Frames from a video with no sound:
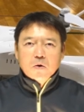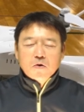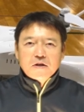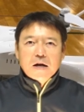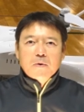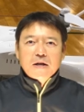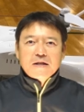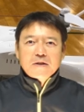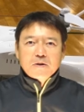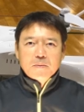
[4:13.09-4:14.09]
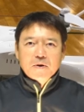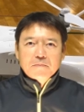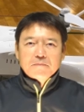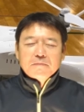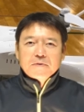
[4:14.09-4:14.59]
講座が終わった後でも
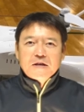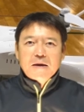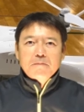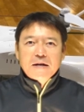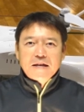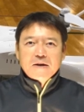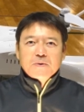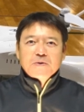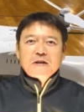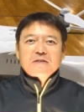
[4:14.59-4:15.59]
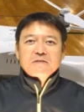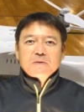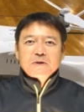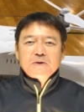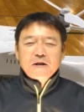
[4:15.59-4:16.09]
現場でこの
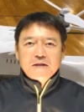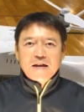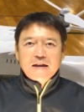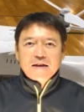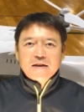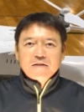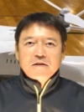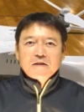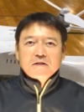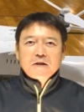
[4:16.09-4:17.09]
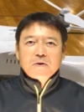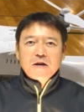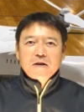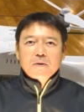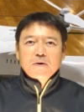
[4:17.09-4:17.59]
テキストを広げて設定の
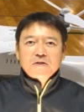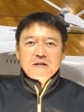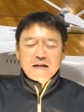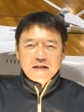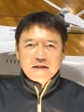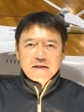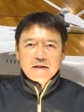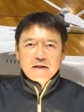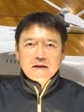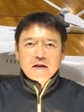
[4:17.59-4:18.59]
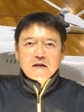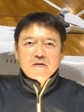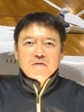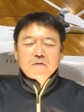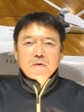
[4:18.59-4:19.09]
変更をしたり、
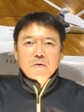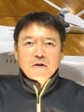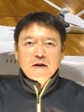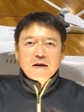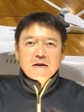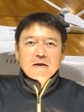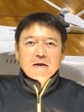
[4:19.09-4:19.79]
必要な